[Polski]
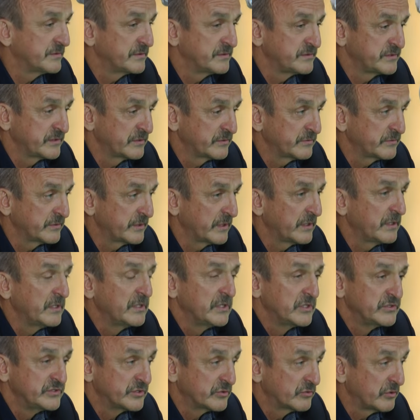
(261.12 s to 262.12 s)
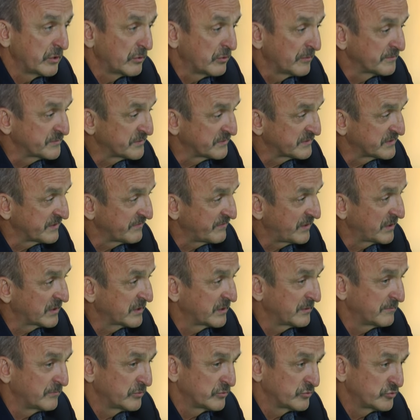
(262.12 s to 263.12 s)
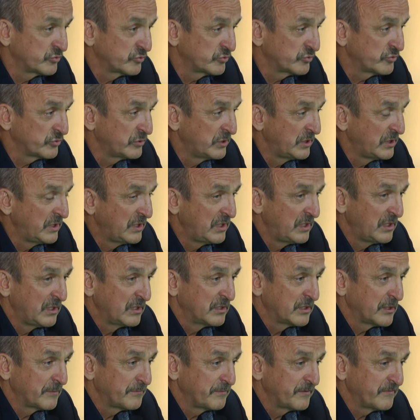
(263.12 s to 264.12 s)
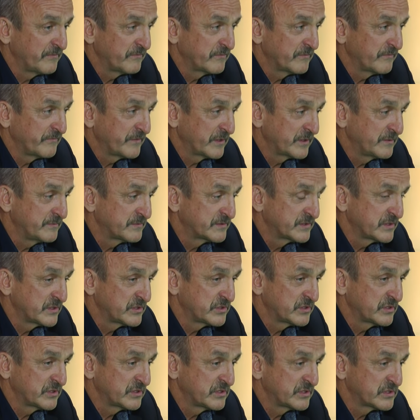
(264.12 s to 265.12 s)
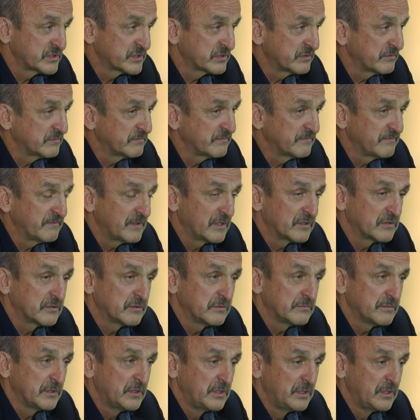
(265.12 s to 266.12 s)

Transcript: Dziękuję, dziękuję chłopcom za walkę, bo tu na pewno w jakimś sensie też tą walką.